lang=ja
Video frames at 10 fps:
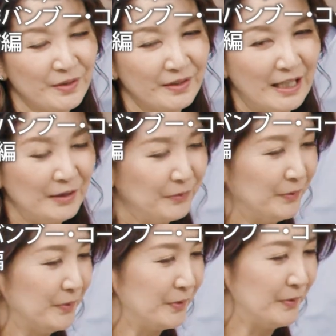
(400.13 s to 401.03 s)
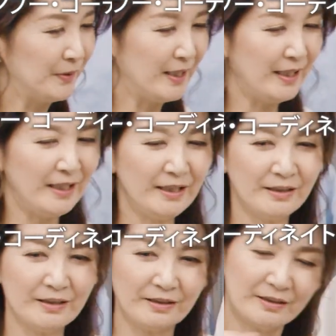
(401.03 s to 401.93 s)
と、あのー、こ
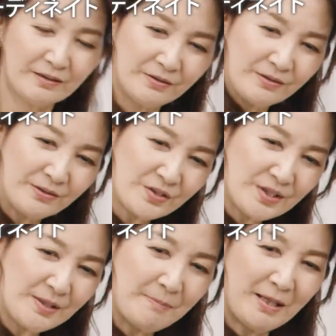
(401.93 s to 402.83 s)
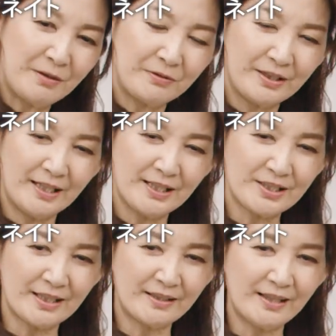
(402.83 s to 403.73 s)
れ、どうこっちで迷ってらっ
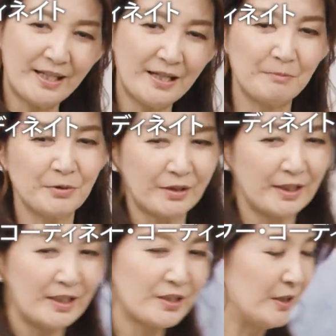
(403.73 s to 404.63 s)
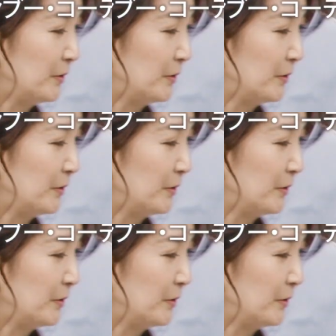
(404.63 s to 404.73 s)
しゃったら、持ってらっしゃ